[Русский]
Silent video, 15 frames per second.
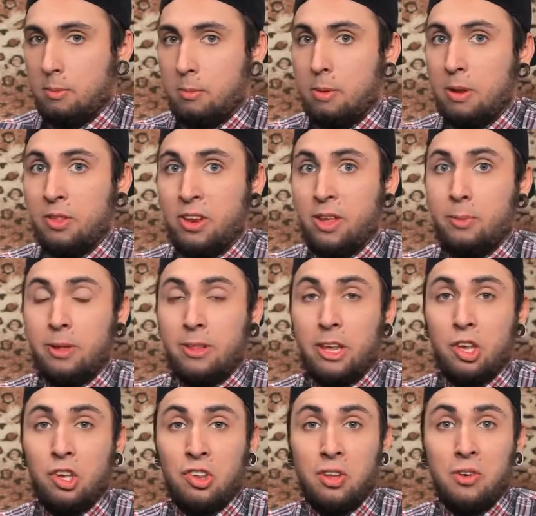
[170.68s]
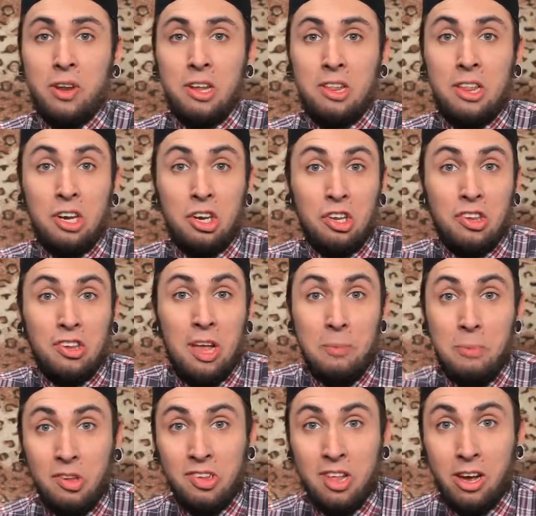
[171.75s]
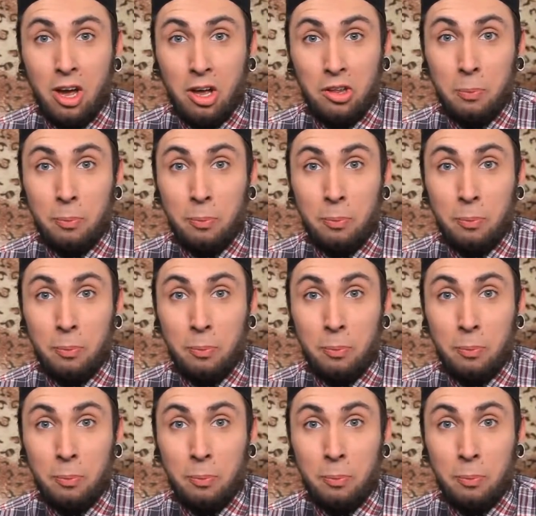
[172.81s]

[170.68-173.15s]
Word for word: Блин, ребята, я, честно говоря, даже сам не знаю, как это